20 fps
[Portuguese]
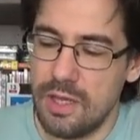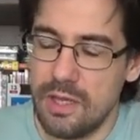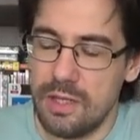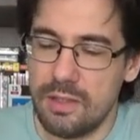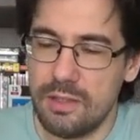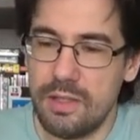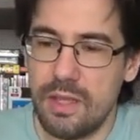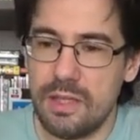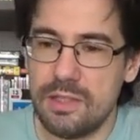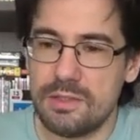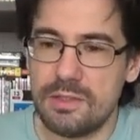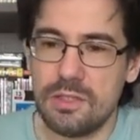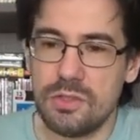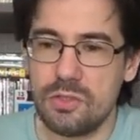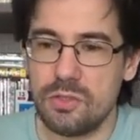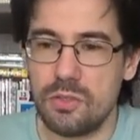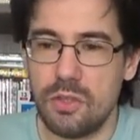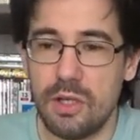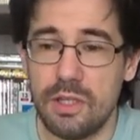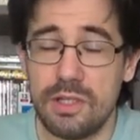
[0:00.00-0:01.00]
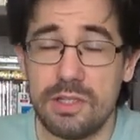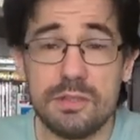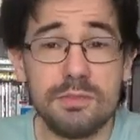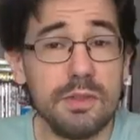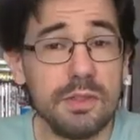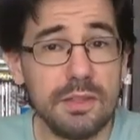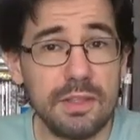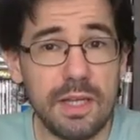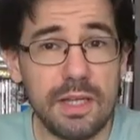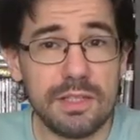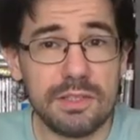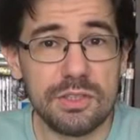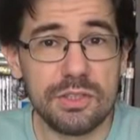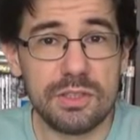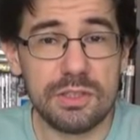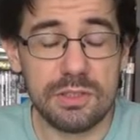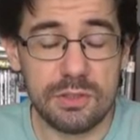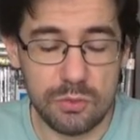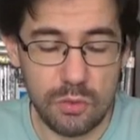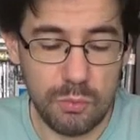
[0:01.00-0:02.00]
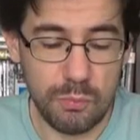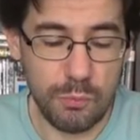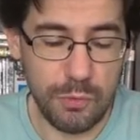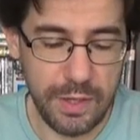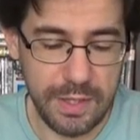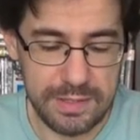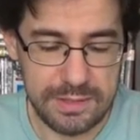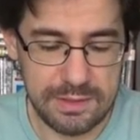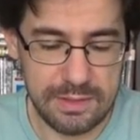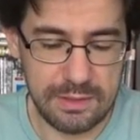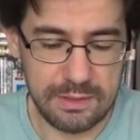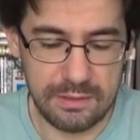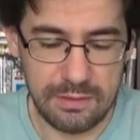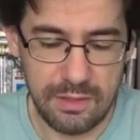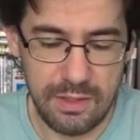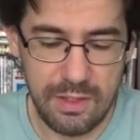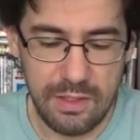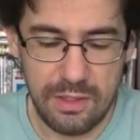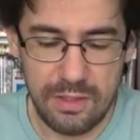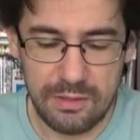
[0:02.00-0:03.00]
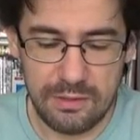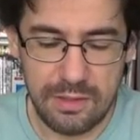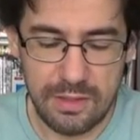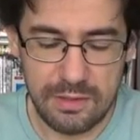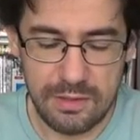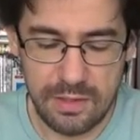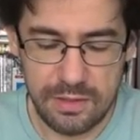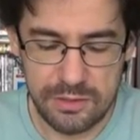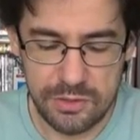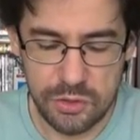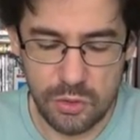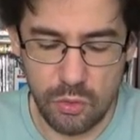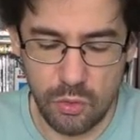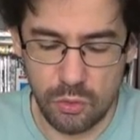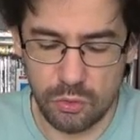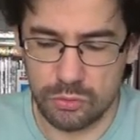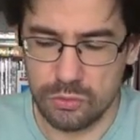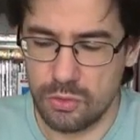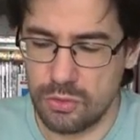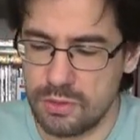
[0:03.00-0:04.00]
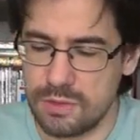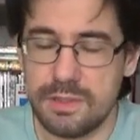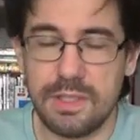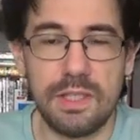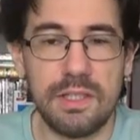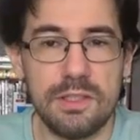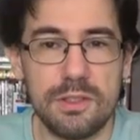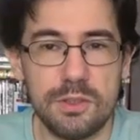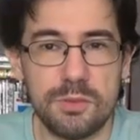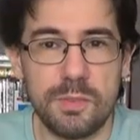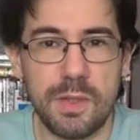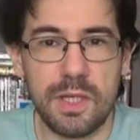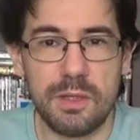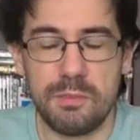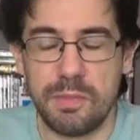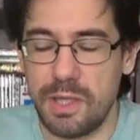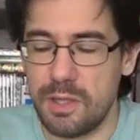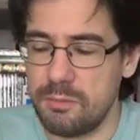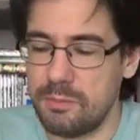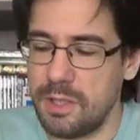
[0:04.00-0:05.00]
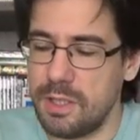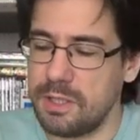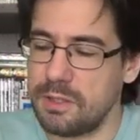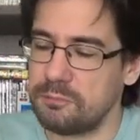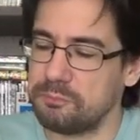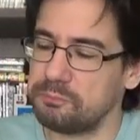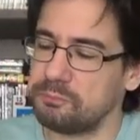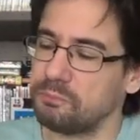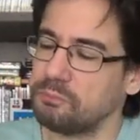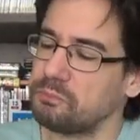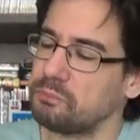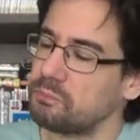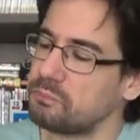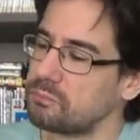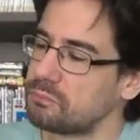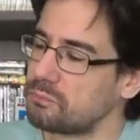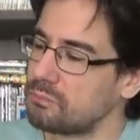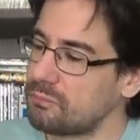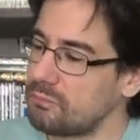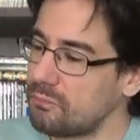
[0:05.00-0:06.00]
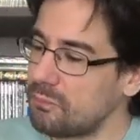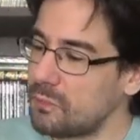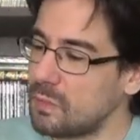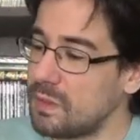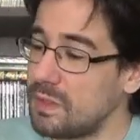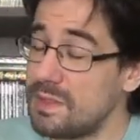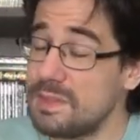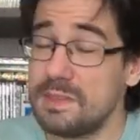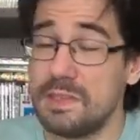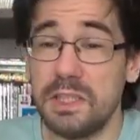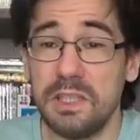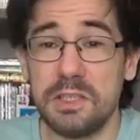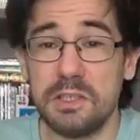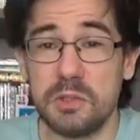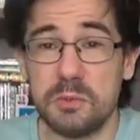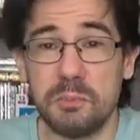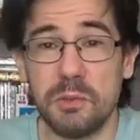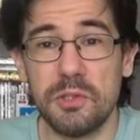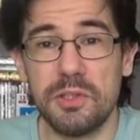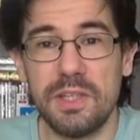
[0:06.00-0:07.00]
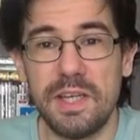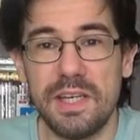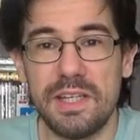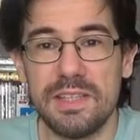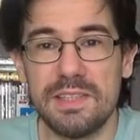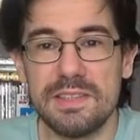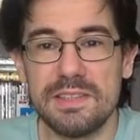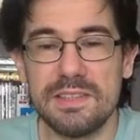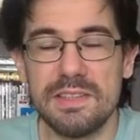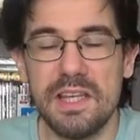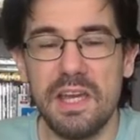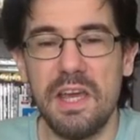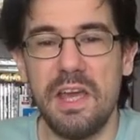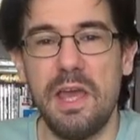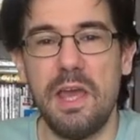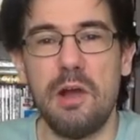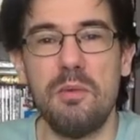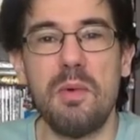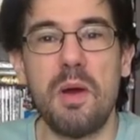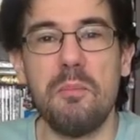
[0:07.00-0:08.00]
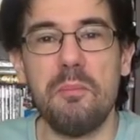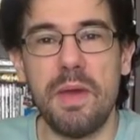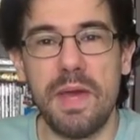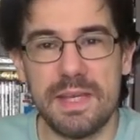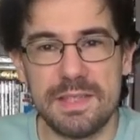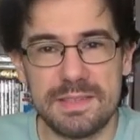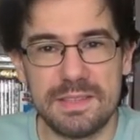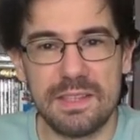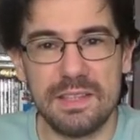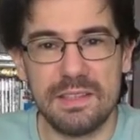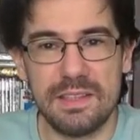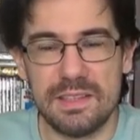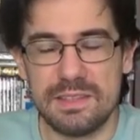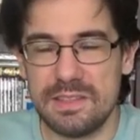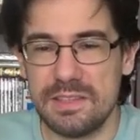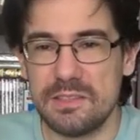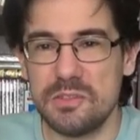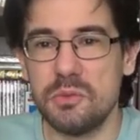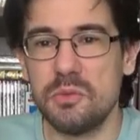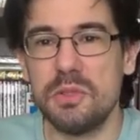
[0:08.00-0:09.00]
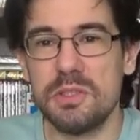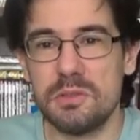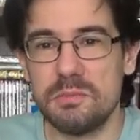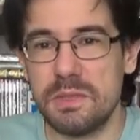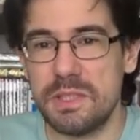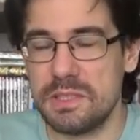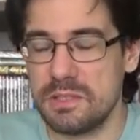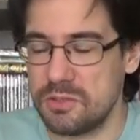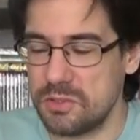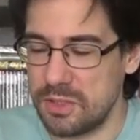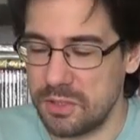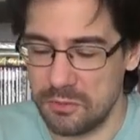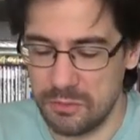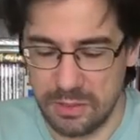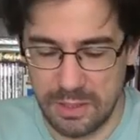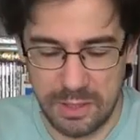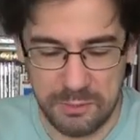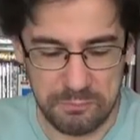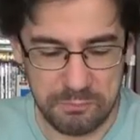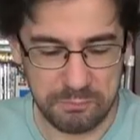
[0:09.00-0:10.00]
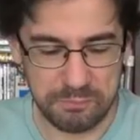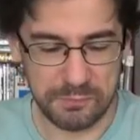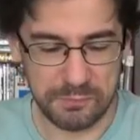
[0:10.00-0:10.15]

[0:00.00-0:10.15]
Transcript: desde histórias fantásticas como essa na Terra de Gol, Zenith 666. Estranhos Poderes é uma mescla dessas duas, mas eu chego lá.